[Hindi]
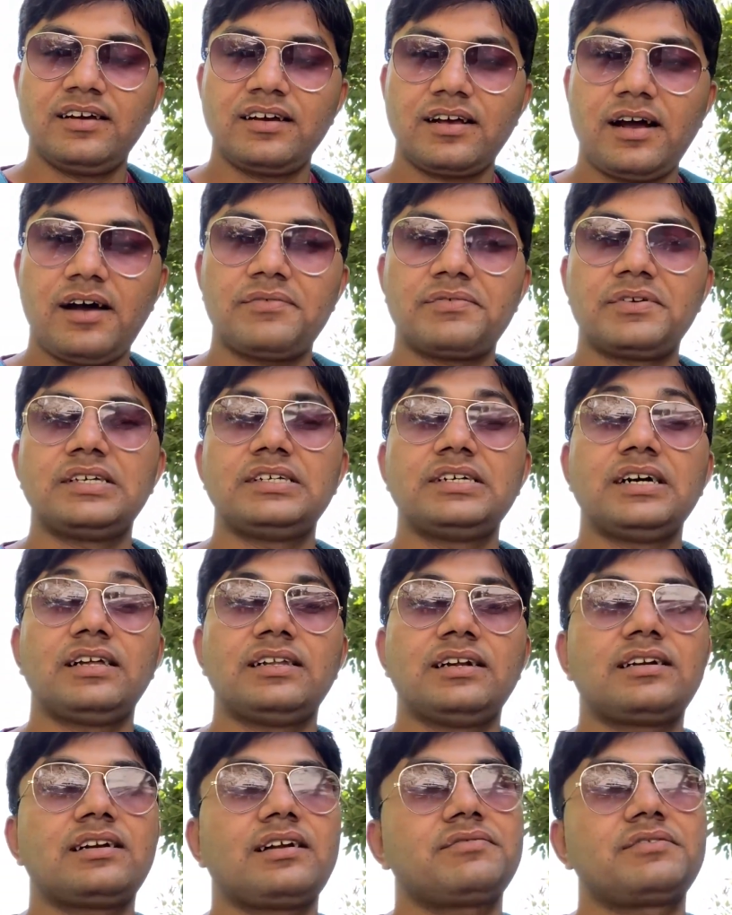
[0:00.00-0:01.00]
काफ़ी
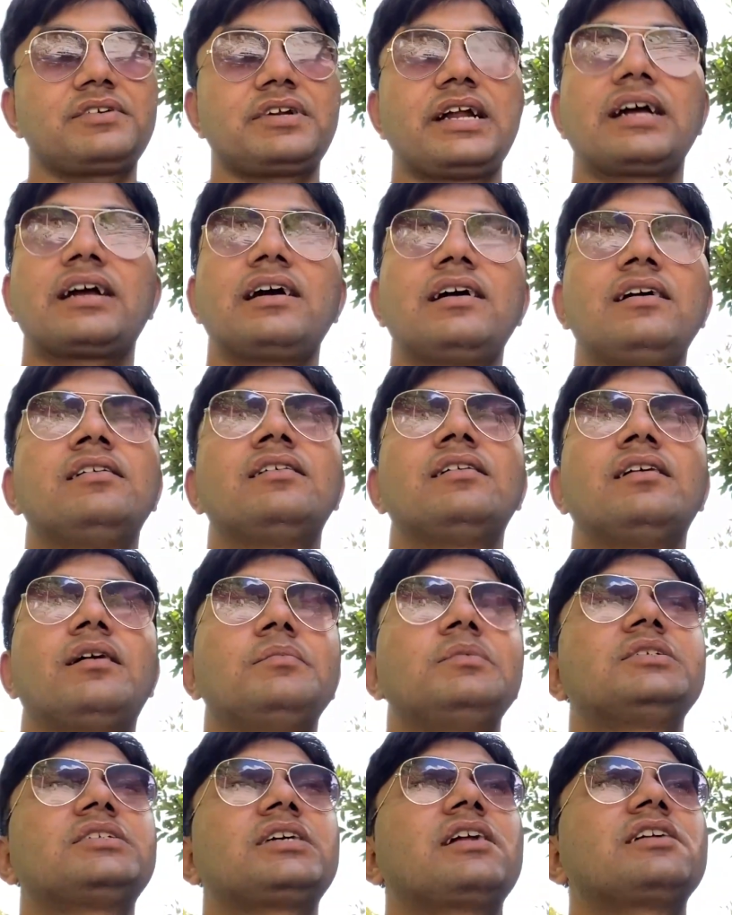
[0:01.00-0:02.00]
ज़्यादा टफ ट्रैक है
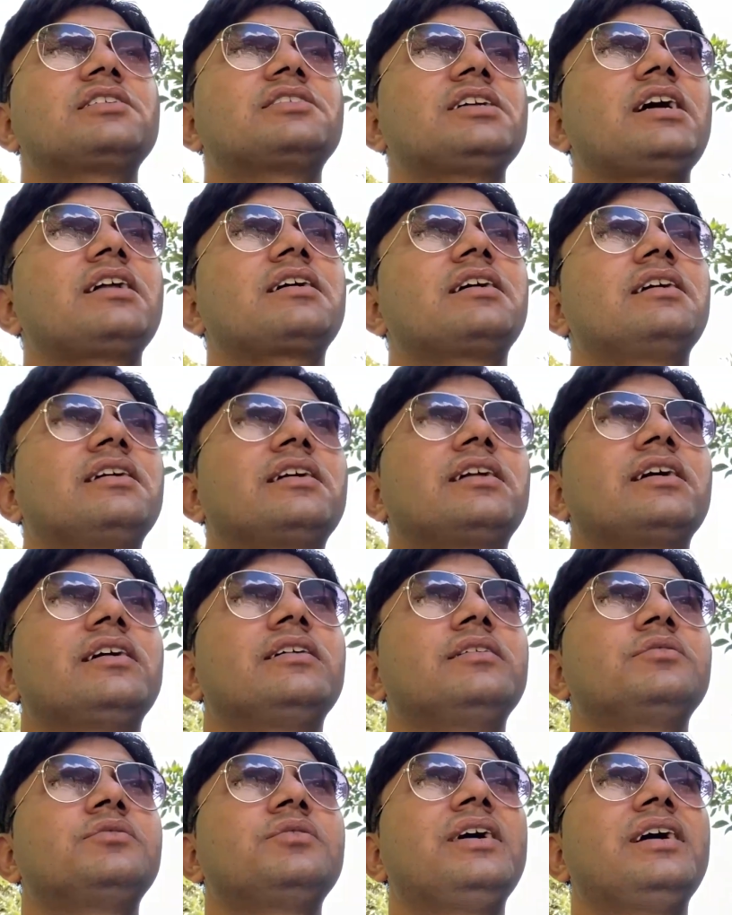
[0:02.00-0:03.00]
अभी साढ़े चार घंटे
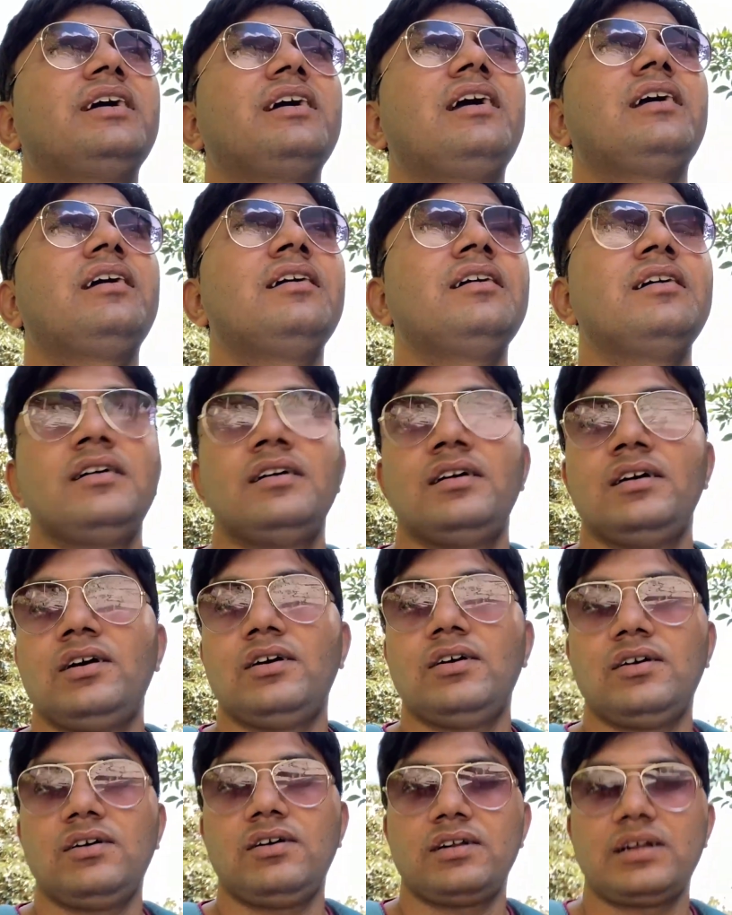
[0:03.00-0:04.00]
हुए हैं
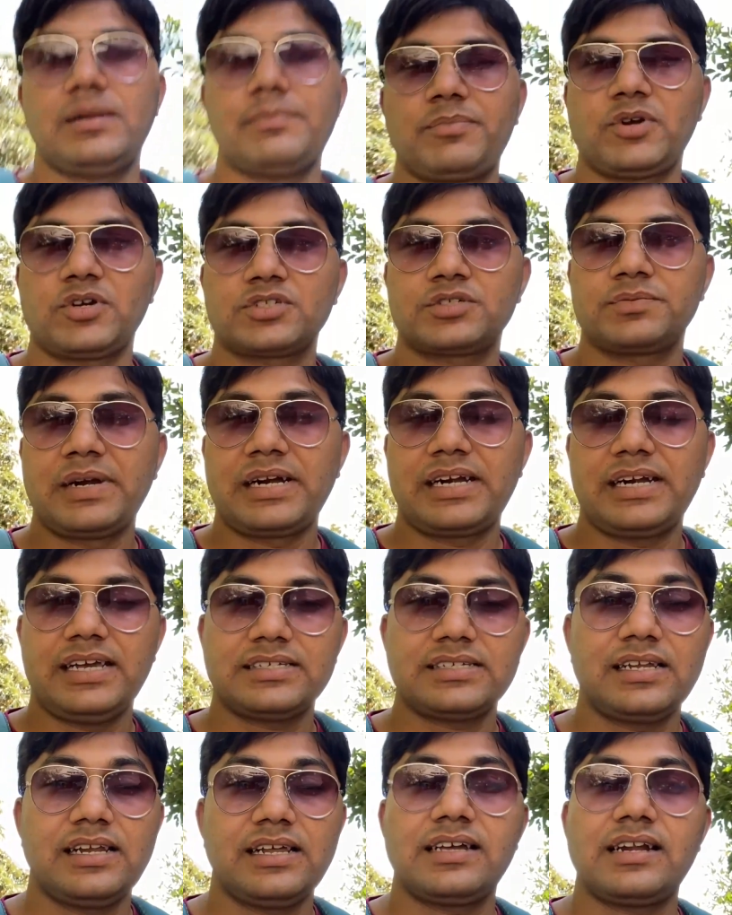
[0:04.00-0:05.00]
और अप्रोक्सीमेटली
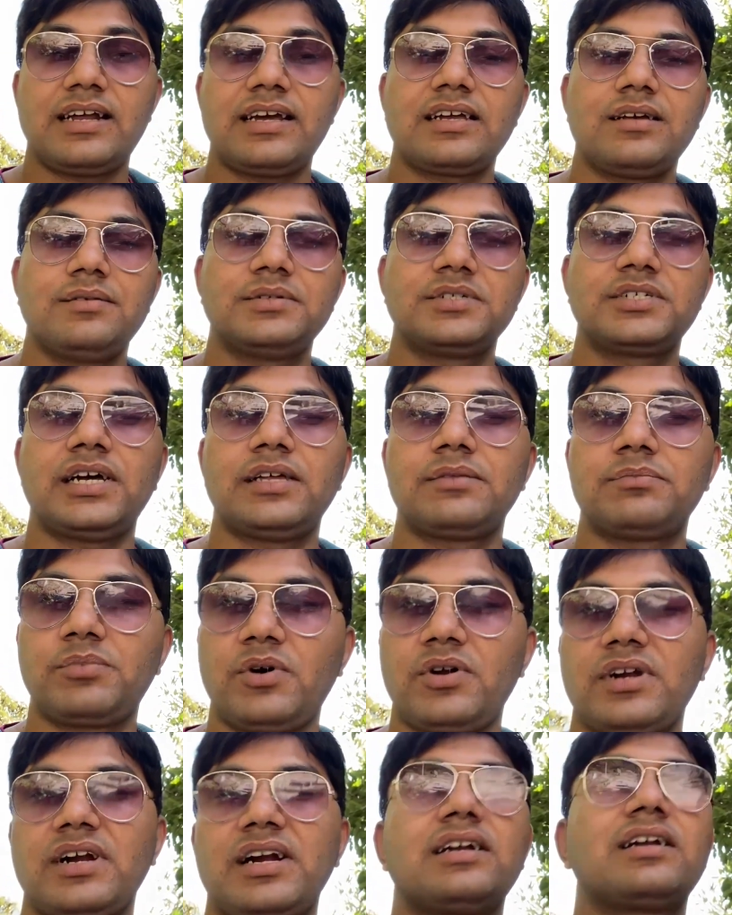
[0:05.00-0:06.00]
ऐसा लग रहा है कि अभी शायद
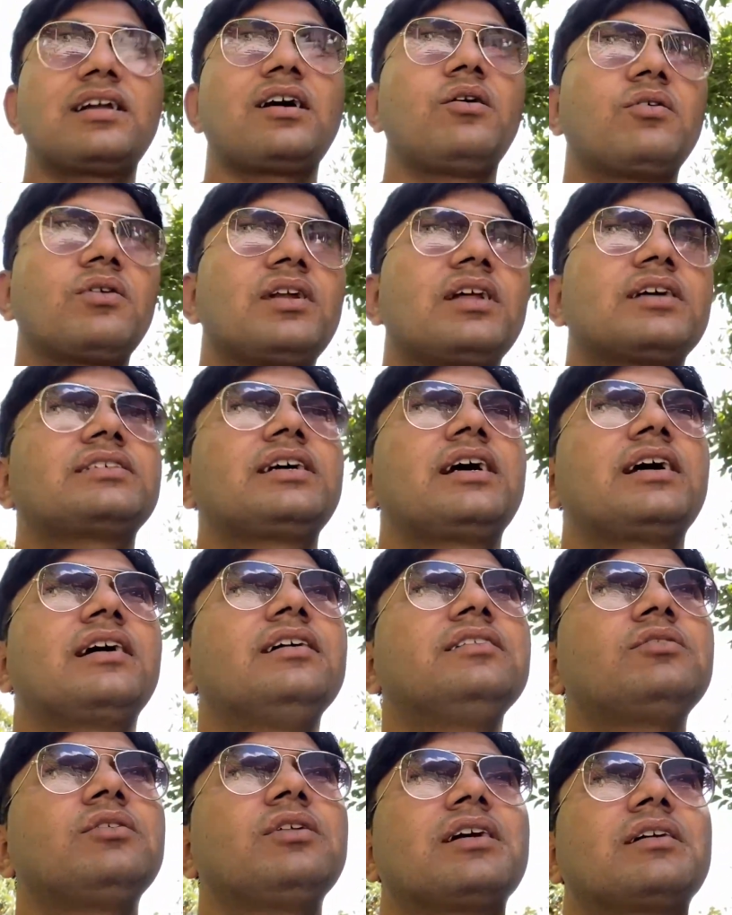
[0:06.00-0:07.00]
पौन घंटा और लग जाएगा
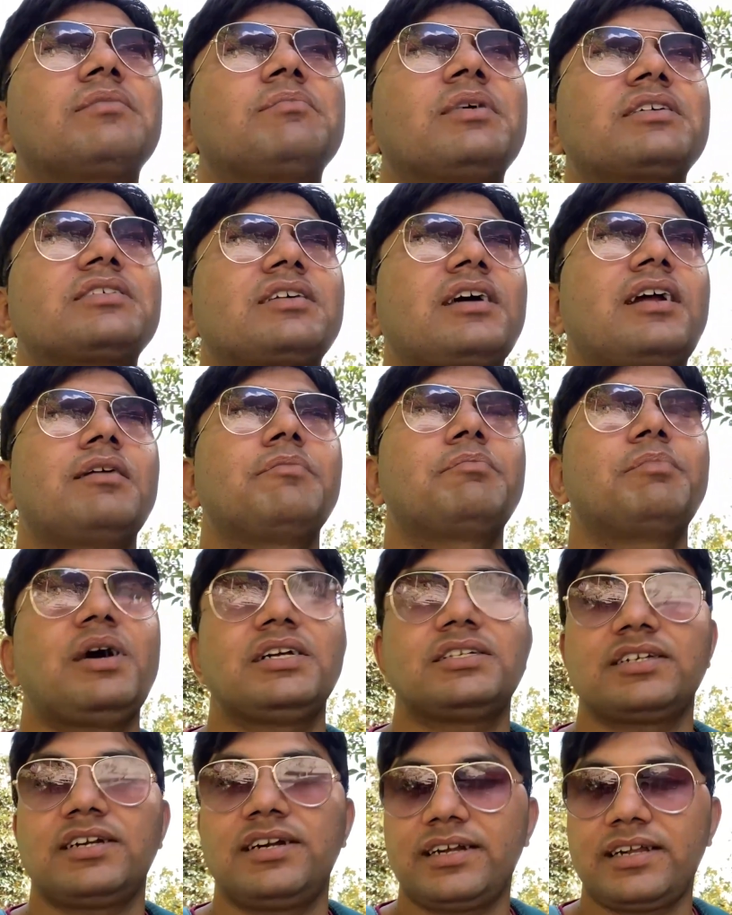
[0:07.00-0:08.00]
तो लगभग साढ़े
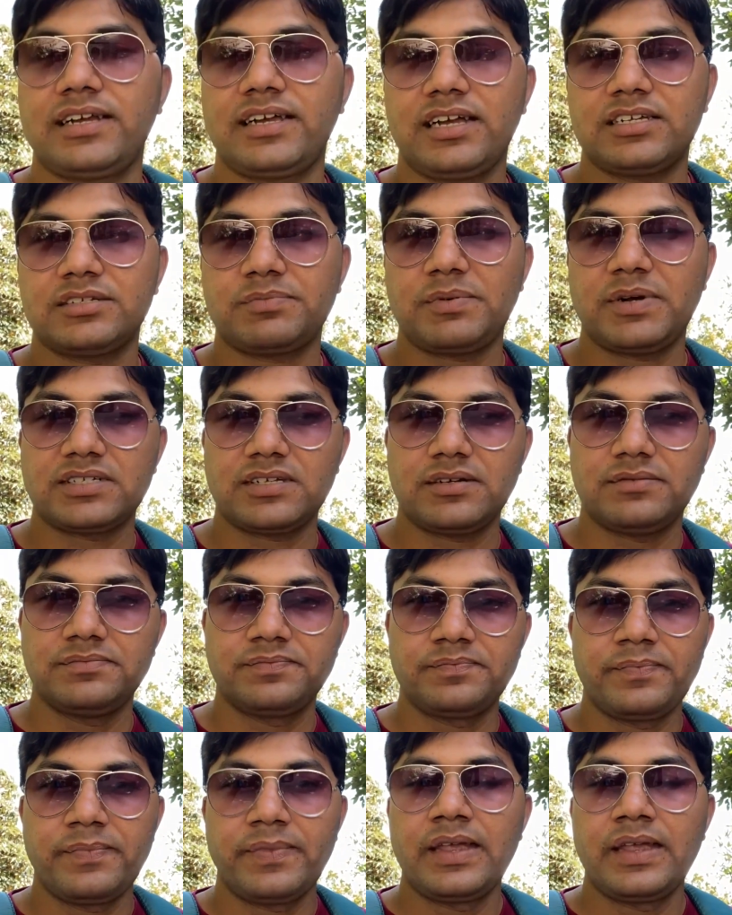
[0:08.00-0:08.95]
पाँच घंटे के आसपास हम